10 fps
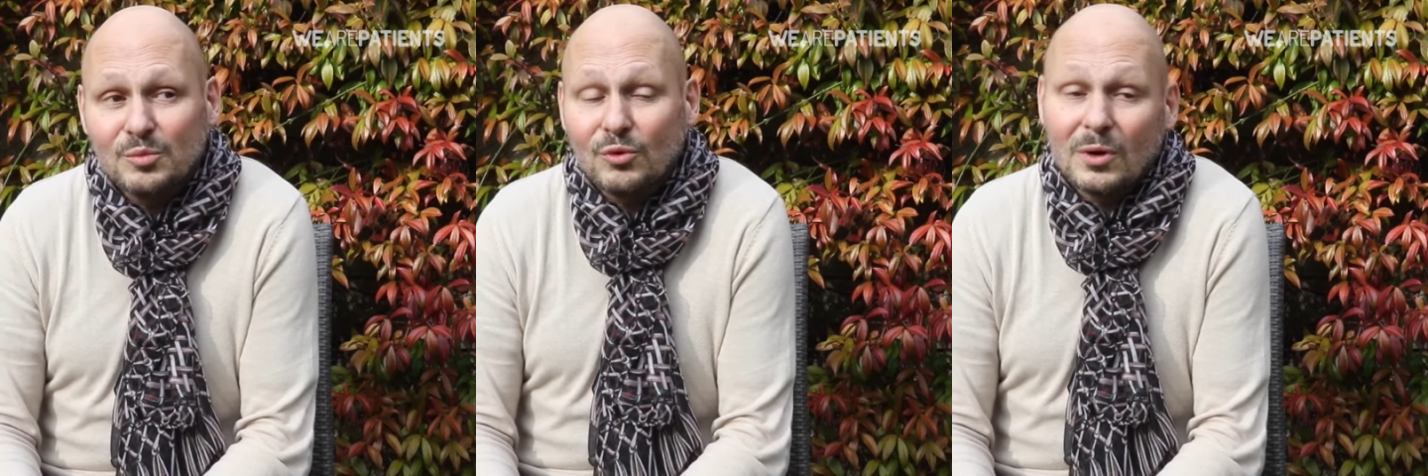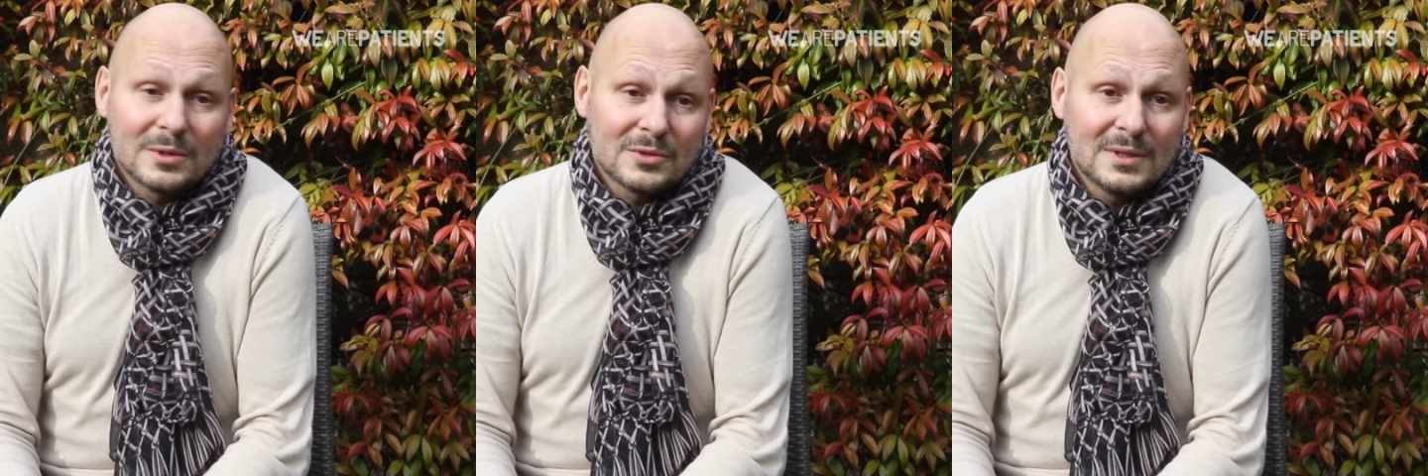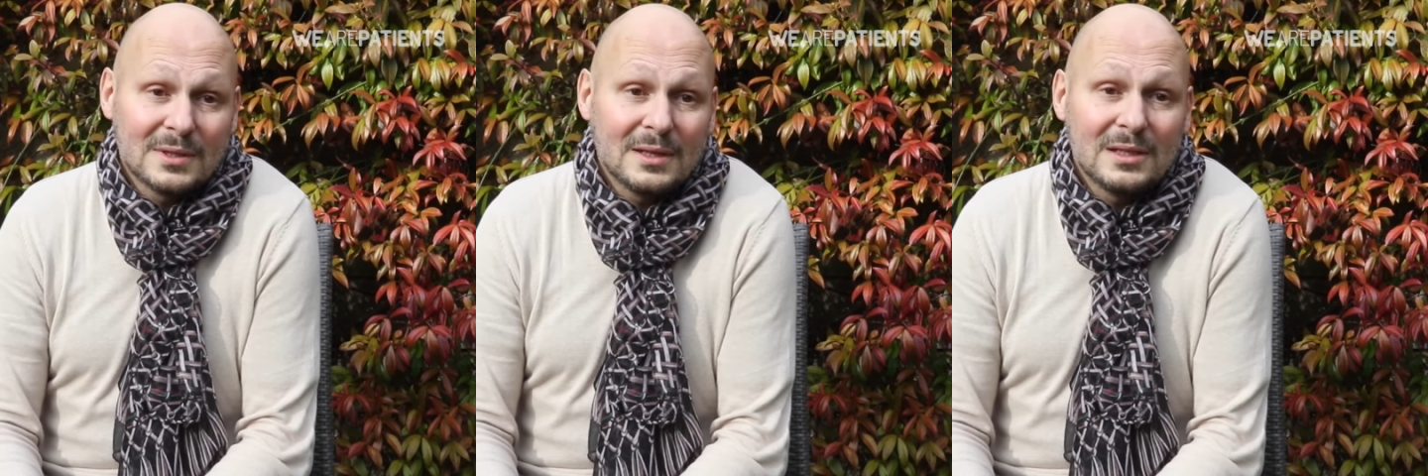Pourquoi Parce
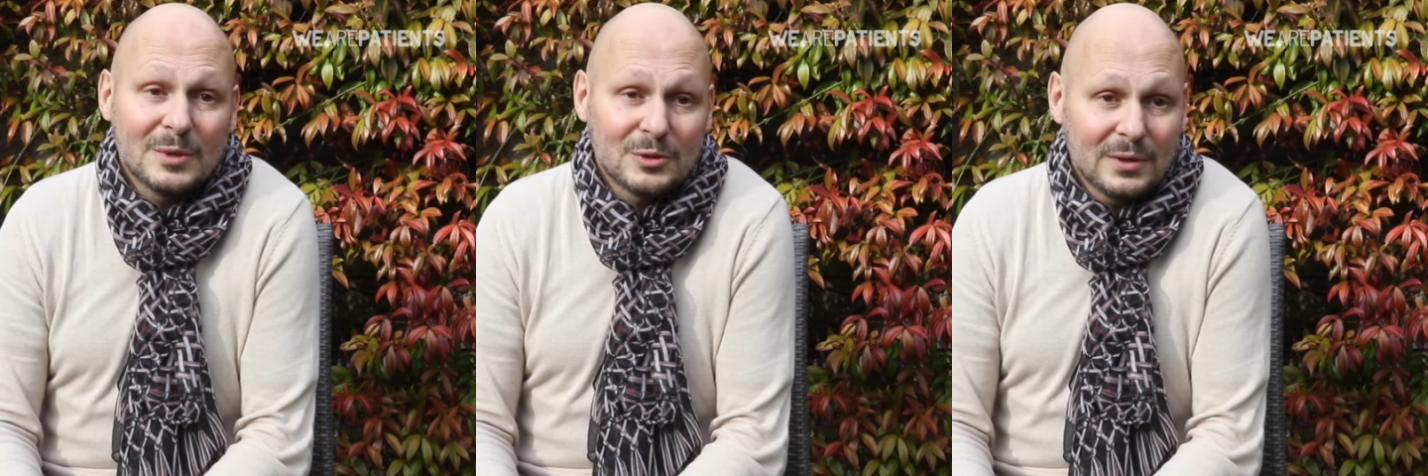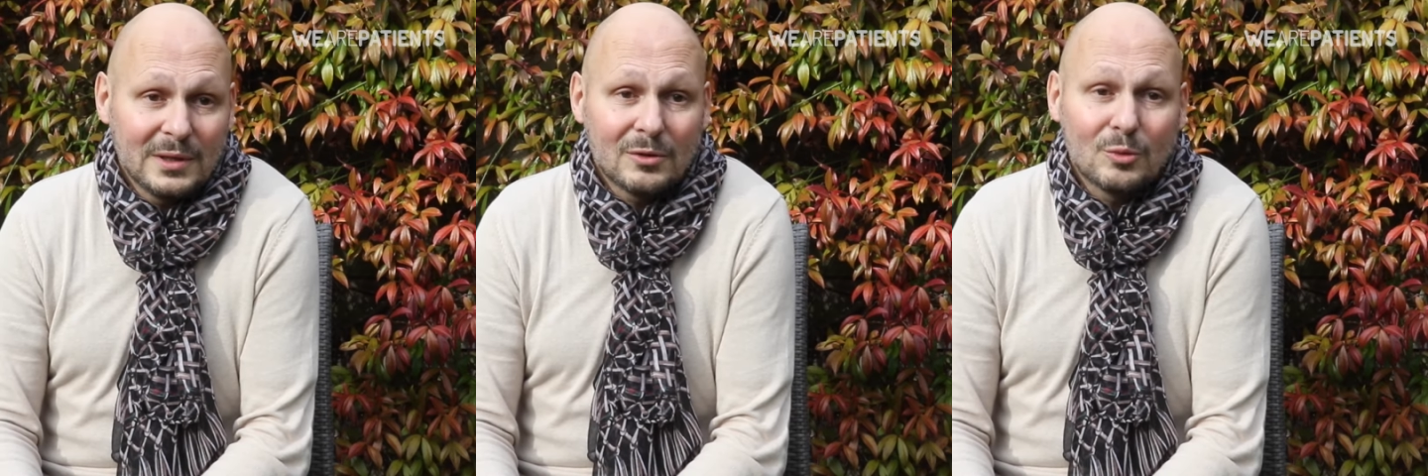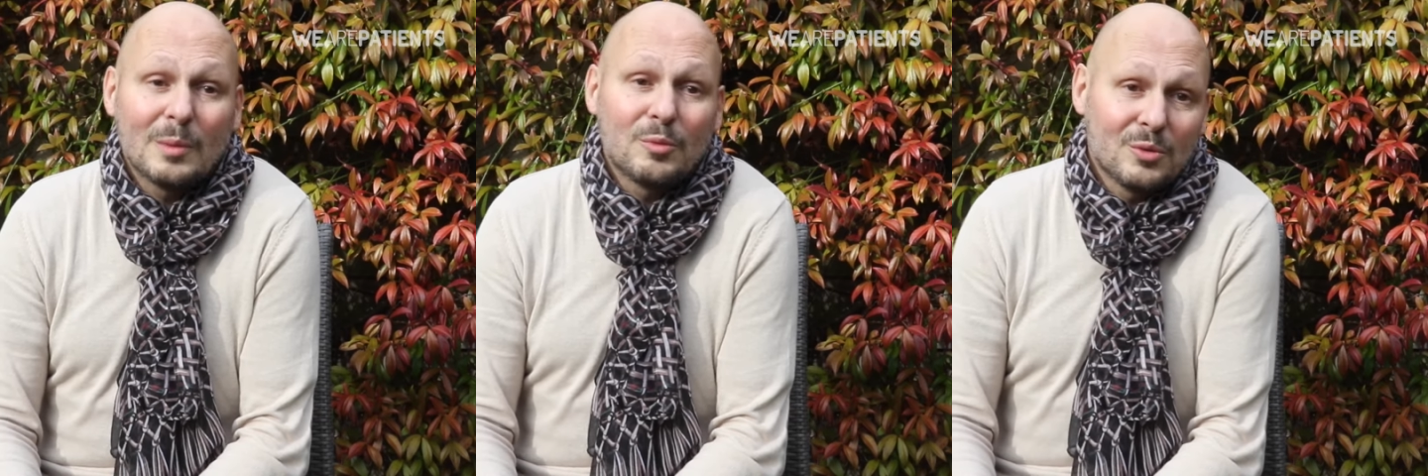que c'est elle qui m'a soigné lors
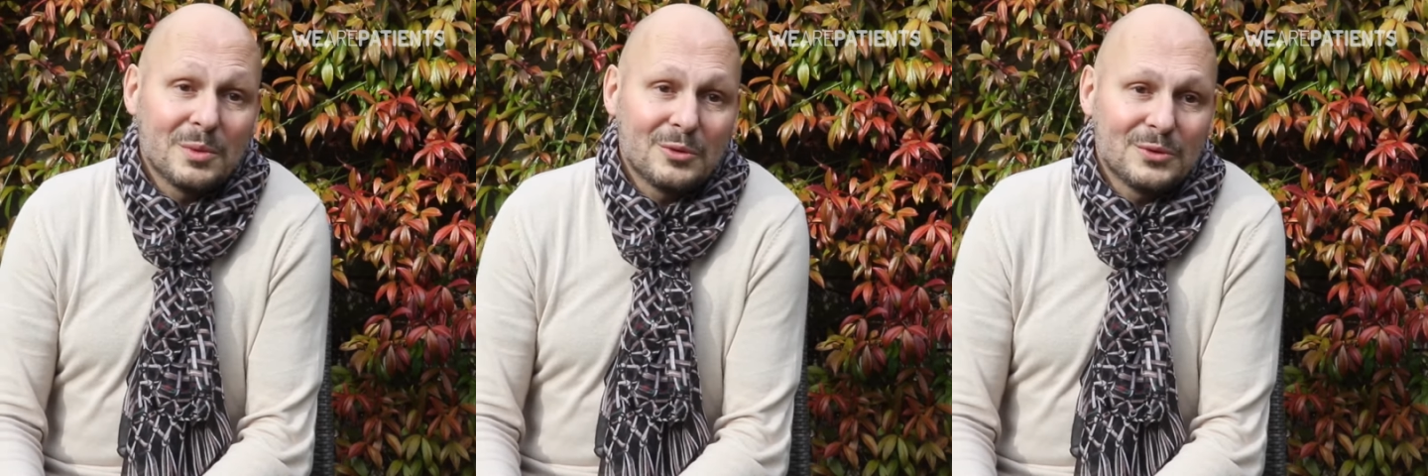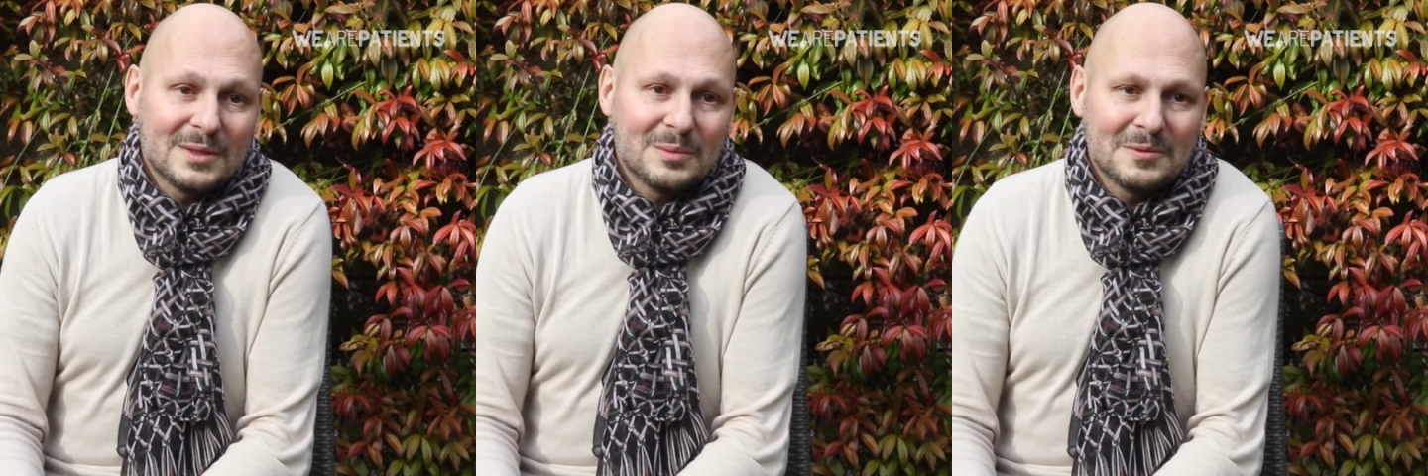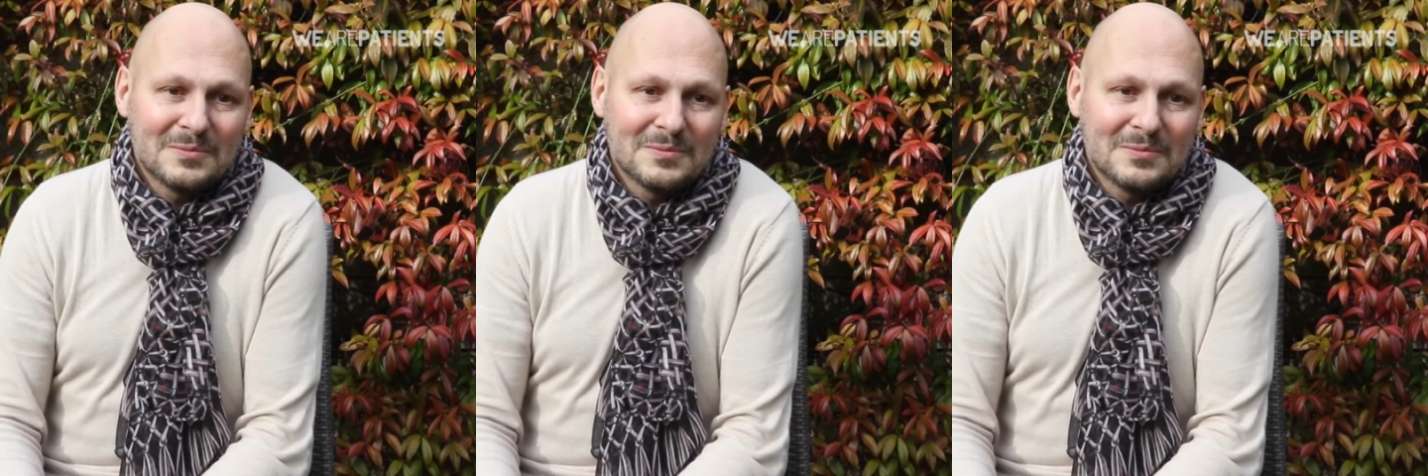de ma première leucémie.